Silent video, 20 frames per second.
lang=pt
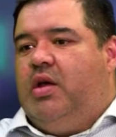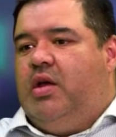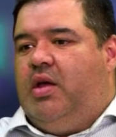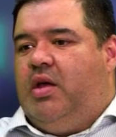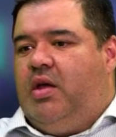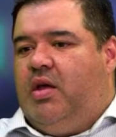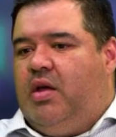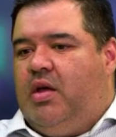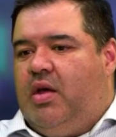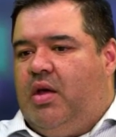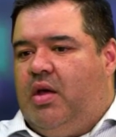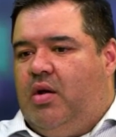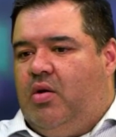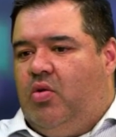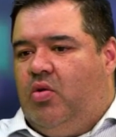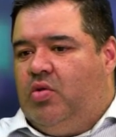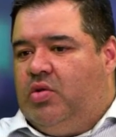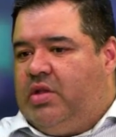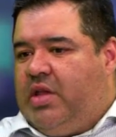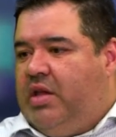É,
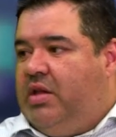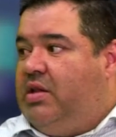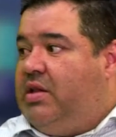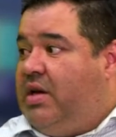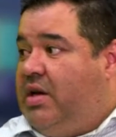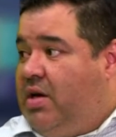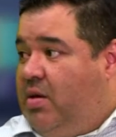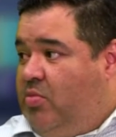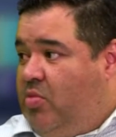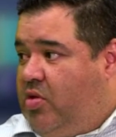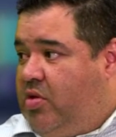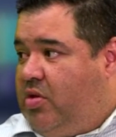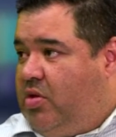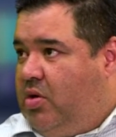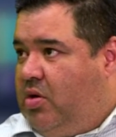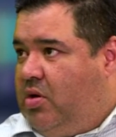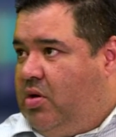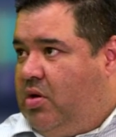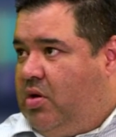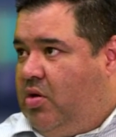ontem entregamos,
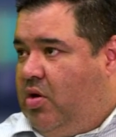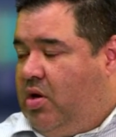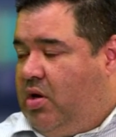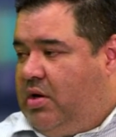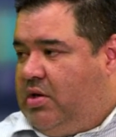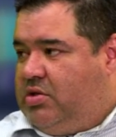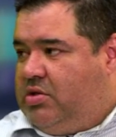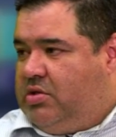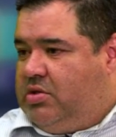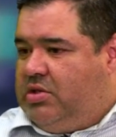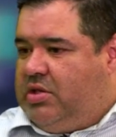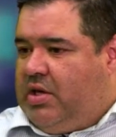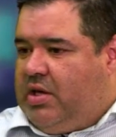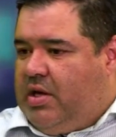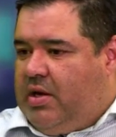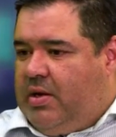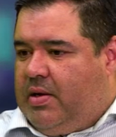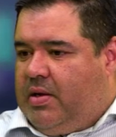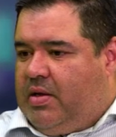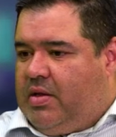ah, agora
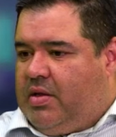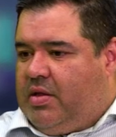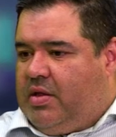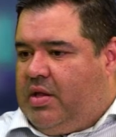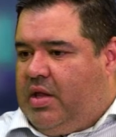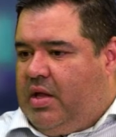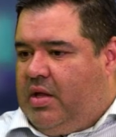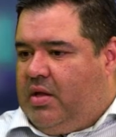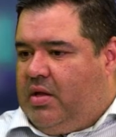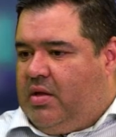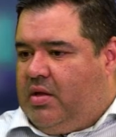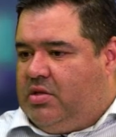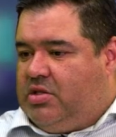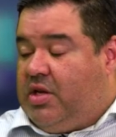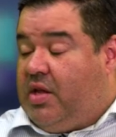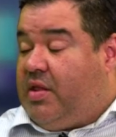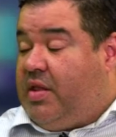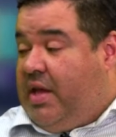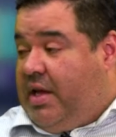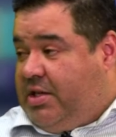dia,
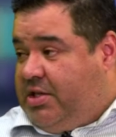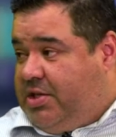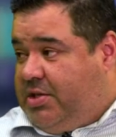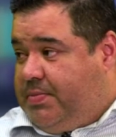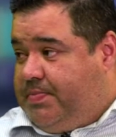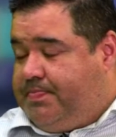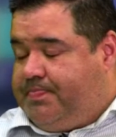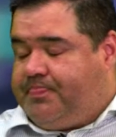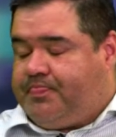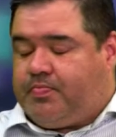dia 7,